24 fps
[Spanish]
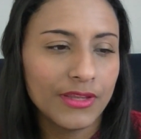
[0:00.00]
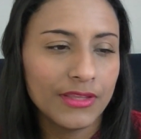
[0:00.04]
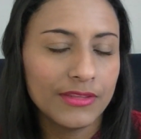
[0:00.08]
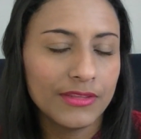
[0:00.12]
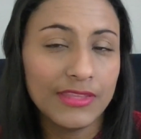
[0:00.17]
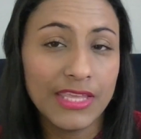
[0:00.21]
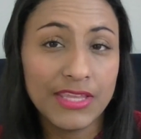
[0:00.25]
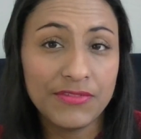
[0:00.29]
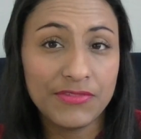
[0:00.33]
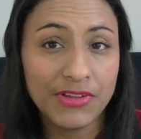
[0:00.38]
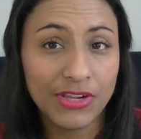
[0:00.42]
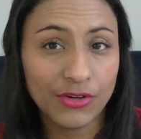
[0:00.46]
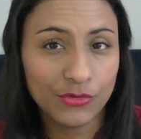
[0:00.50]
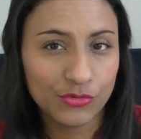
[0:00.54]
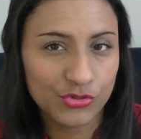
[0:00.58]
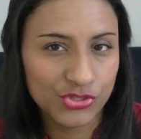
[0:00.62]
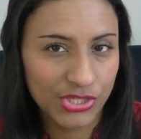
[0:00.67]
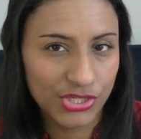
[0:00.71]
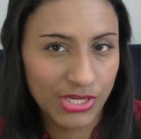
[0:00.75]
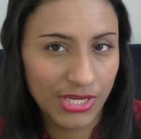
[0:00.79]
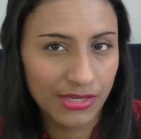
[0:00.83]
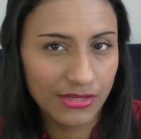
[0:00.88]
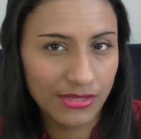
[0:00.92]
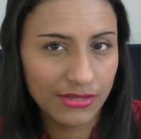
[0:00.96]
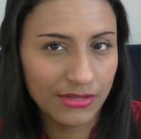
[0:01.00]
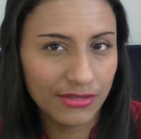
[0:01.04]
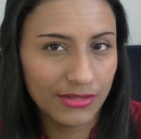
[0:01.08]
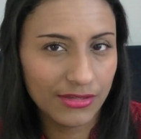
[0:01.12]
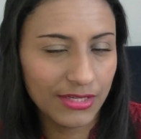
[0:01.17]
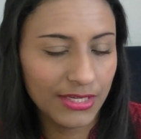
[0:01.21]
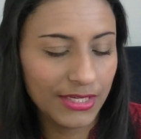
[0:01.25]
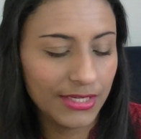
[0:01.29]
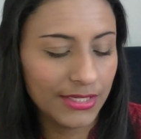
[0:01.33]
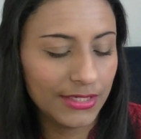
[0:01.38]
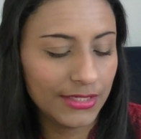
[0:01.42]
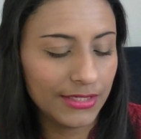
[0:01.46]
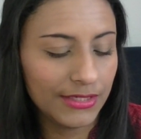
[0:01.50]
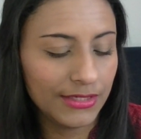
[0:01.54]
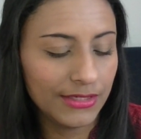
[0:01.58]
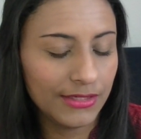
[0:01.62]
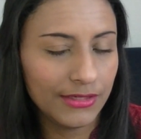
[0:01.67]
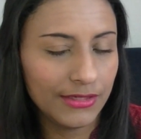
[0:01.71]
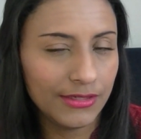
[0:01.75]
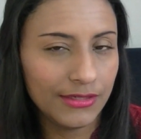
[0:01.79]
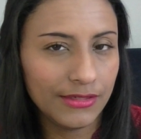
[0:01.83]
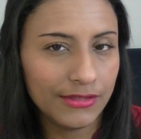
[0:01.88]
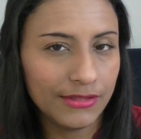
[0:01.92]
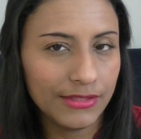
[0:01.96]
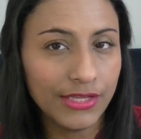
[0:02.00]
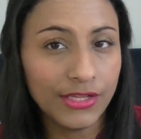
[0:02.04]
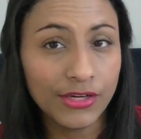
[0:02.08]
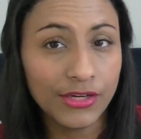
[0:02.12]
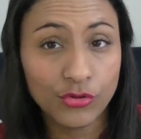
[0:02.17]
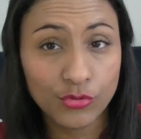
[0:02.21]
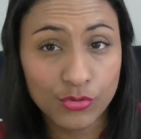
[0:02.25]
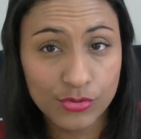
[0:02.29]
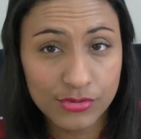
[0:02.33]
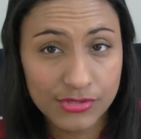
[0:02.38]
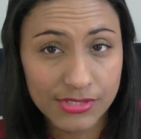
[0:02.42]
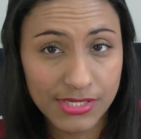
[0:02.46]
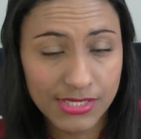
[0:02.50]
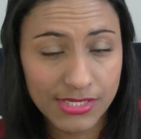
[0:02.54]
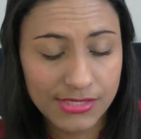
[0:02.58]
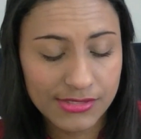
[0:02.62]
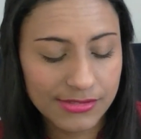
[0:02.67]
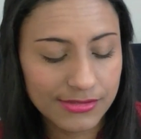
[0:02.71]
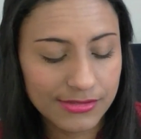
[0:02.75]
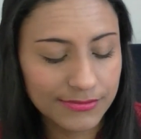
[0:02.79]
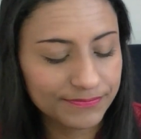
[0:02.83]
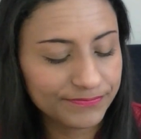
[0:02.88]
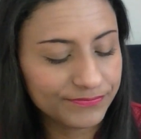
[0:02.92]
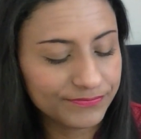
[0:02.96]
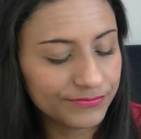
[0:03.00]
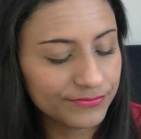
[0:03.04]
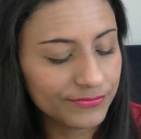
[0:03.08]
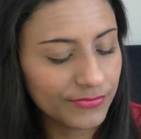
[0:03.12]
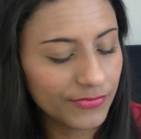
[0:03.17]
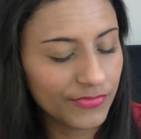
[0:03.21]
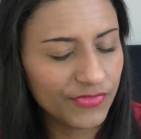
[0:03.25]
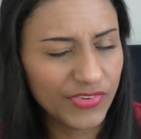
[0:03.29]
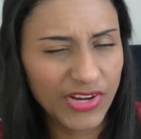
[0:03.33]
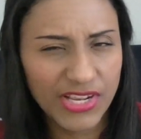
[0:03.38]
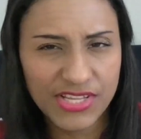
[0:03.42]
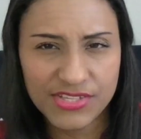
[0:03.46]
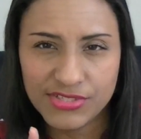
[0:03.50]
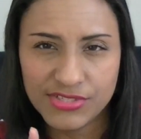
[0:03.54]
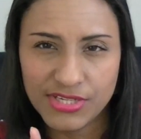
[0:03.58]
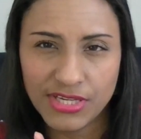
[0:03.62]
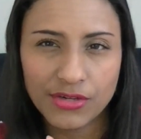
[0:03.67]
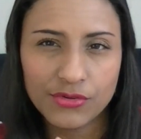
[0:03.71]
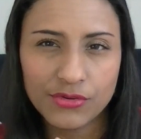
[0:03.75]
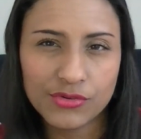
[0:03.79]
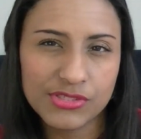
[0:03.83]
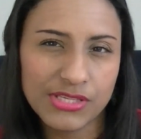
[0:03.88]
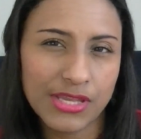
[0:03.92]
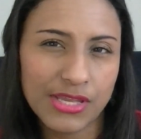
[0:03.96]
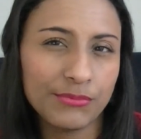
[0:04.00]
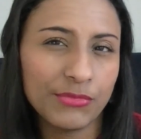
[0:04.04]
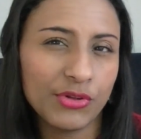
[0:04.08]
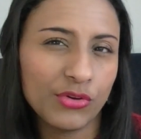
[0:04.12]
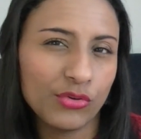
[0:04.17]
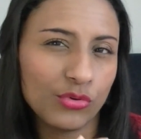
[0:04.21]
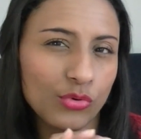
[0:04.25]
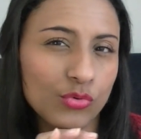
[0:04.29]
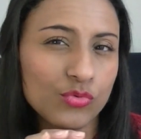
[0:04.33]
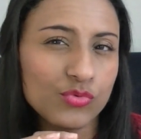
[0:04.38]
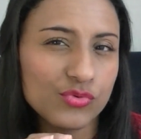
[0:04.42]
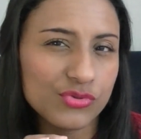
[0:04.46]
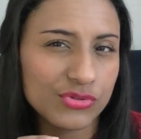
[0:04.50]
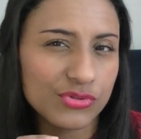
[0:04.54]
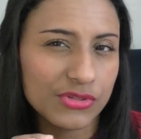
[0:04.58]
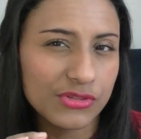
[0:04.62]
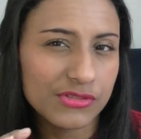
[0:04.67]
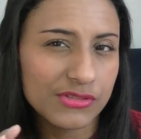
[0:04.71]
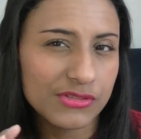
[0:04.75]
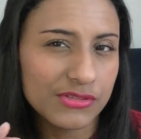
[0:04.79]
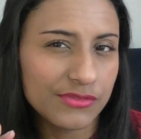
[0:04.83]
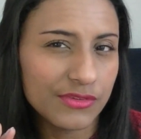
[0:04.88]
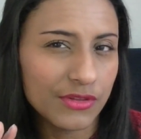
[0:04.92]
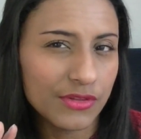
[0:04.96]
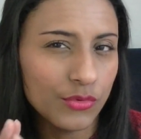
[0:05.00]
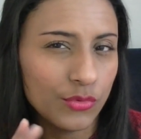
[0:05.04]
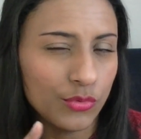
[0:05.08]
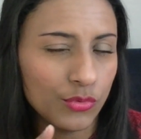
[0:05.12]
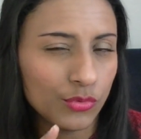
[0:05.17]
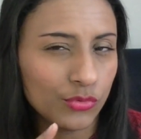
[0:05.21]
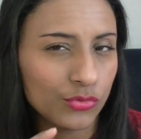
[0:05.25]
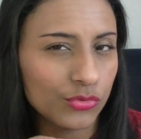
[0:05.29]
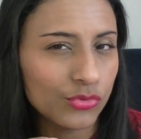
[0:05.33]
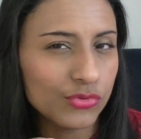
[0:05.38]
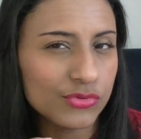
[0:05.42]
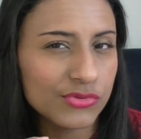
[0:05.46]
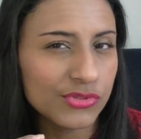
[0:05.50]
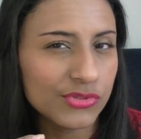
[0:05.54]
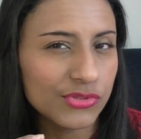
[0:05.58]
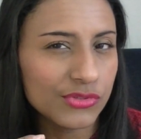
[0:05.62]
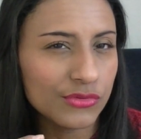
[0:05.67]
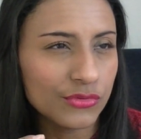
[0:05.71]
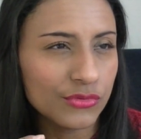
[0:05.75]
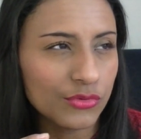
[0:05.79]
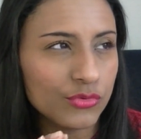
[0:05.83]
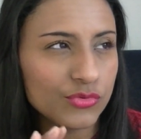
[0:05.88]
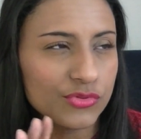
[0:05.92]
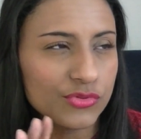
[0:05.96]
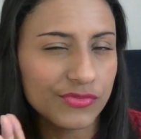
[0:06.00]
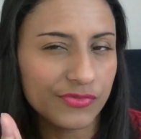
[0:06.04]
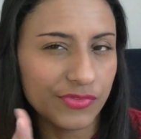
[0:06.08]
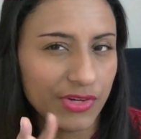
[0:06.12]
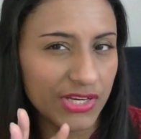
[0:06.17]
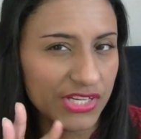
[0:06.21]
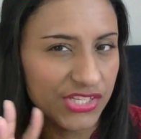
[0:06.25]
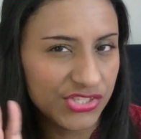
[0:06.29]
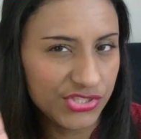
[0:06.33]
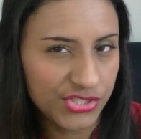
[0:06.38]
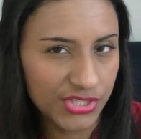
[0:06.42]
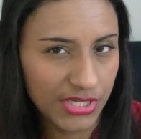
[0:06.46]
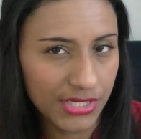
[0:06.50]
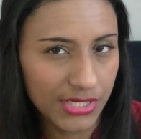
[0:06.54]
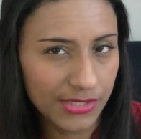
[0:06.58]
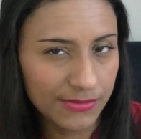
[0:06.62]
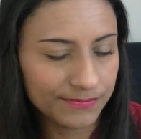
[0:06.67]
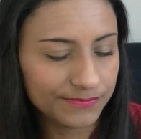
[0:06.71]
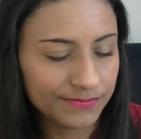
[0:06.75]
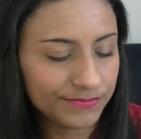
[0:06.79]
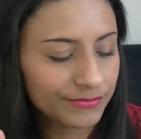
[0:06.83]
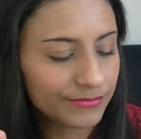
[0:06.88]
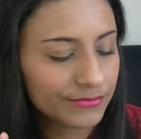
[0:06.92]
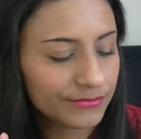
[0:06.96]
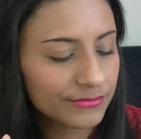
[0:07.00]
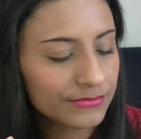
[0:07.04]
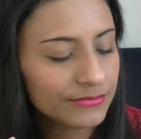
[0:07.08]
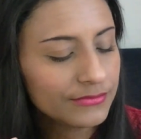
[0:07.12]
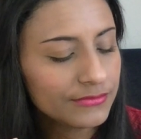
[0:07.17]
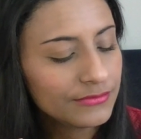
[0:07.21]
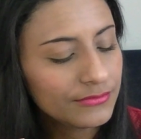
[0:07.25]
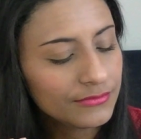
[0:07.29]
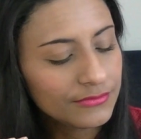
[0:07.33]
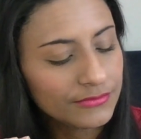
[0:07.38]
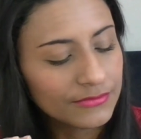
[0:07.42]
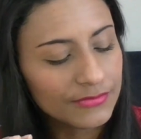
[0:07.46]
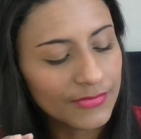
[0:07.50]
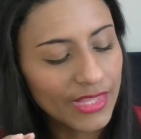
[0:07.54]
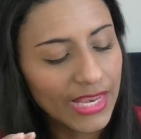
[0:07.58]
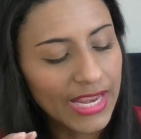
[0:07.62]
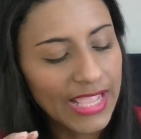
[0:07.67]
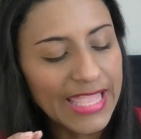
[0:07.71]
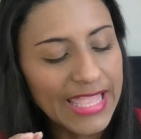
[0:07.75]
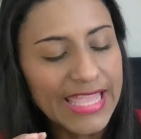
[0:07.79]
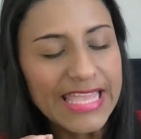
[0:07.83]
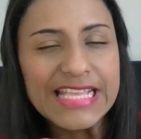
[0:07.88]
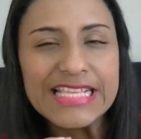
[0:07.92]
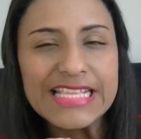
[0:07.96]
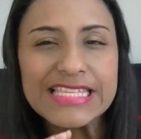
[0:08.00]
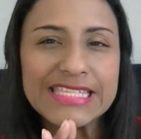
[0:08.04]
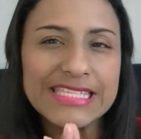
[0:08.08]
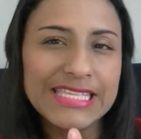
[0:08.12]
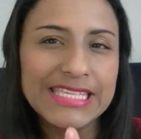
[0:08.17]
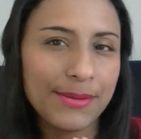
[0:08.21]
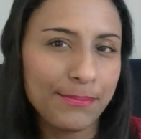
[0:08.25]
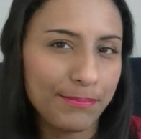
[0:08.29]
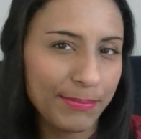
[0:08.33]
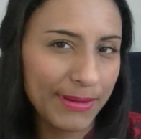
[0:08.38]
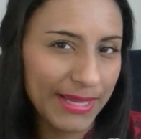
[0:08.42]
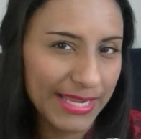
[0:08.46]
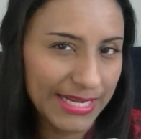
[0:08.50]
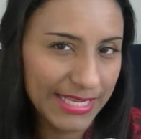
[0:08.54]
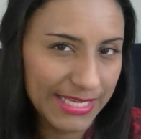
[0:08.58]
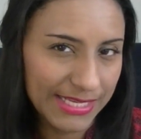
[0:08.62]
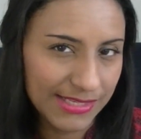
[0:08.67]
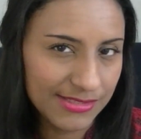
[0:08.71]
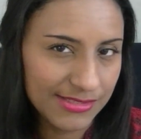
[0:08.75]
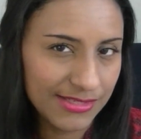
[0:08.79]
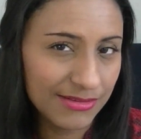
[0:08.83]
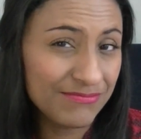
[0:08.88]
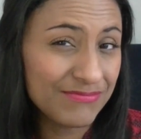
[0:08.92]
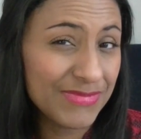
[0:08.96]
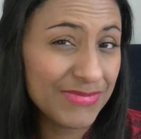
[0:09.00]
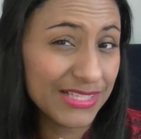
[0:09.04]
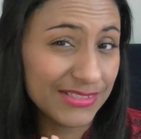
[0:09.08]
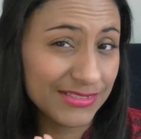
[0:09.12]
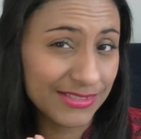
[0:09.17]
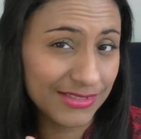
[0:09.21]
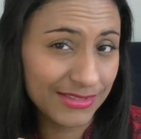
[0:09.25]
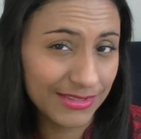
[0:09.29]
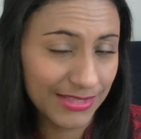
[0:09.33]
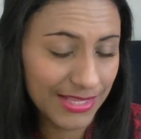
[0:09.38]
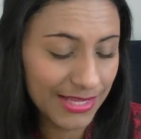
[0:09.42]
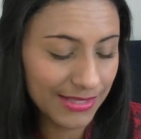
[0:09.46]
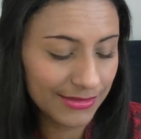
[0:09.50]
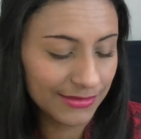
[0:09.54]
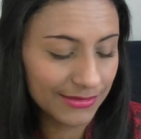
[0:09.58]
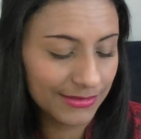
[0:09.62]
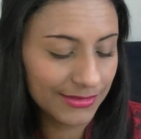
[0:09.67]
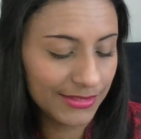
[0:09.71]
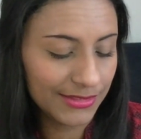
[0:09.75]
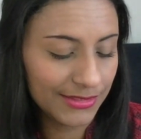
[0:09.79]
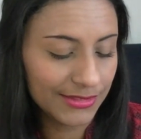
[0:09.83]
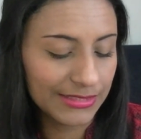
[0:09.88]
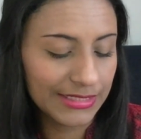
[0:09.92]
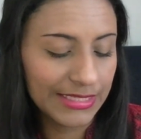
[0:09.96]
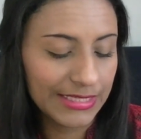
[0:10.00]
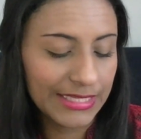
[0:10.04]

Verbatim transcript: de Iberrocher, el de rosas, Fraiche, creo que se llama Roses o Rose, Rose Fraiche, se parecen bastante.